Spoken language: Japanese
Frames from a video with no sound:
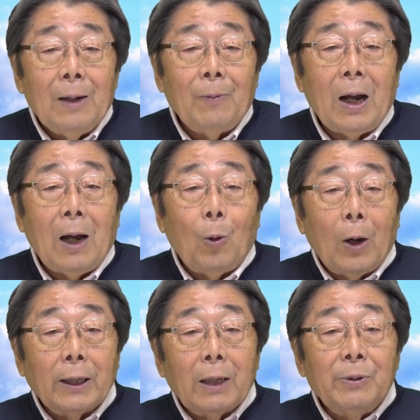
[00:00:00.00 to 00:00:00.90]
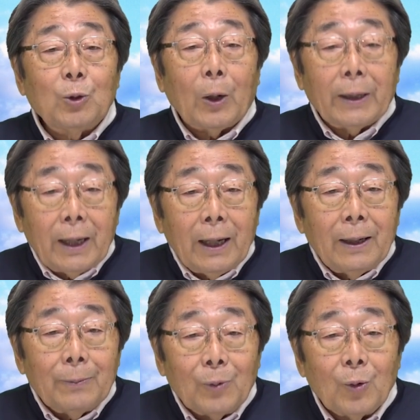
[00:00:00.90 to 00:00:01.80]
まあ、お花見とかね、
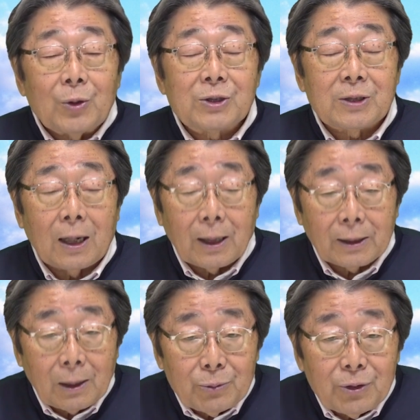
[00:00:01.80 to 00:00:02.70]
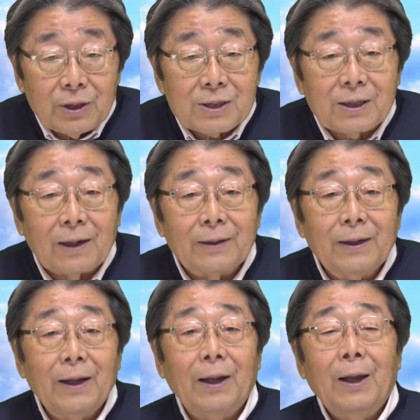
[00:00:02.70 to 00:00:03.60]
もう久方ぶりですから
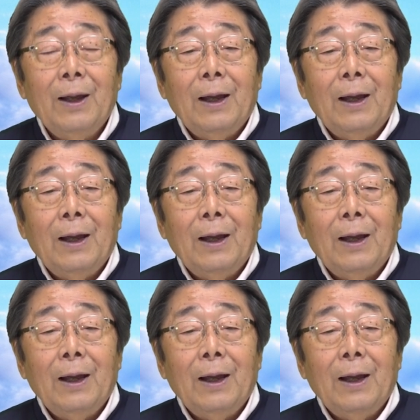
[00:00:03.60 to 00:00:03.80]
ね、